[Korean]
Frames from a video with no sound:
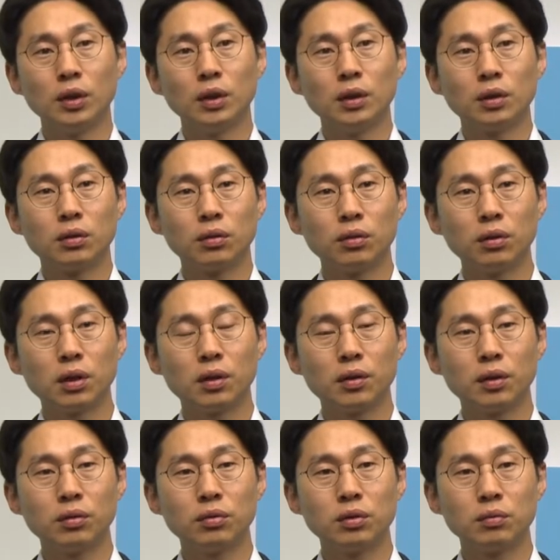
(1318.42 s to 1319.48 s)
그런
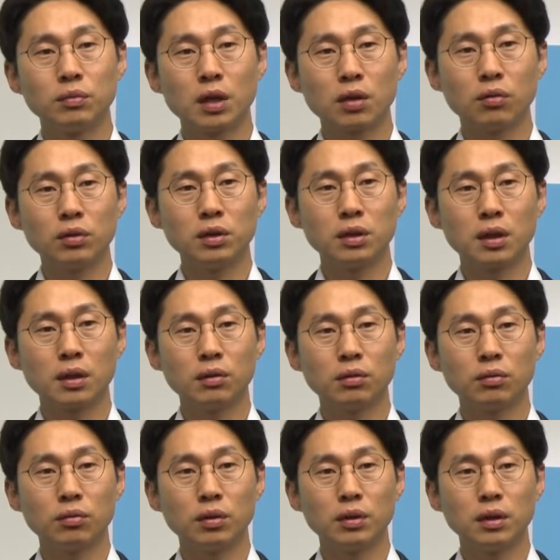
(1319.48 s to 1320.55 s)
상황에서 지금 채권
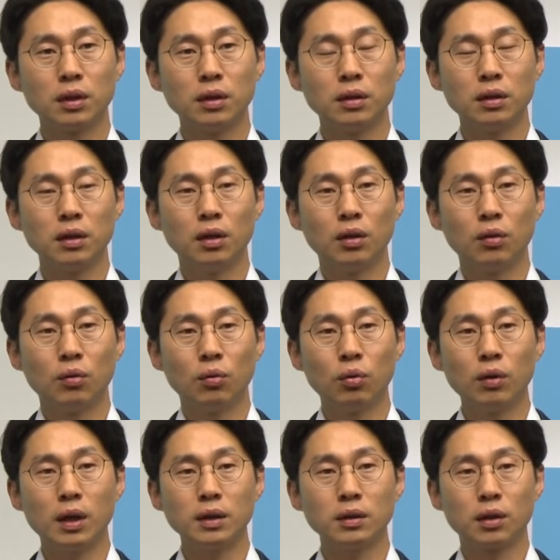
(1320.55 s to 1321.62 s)
시장에서는 굉장히
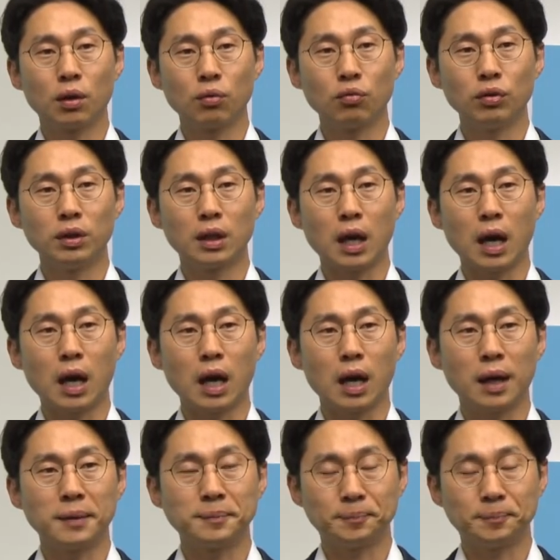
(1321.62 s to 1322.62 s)
혼란을 겪고 있다.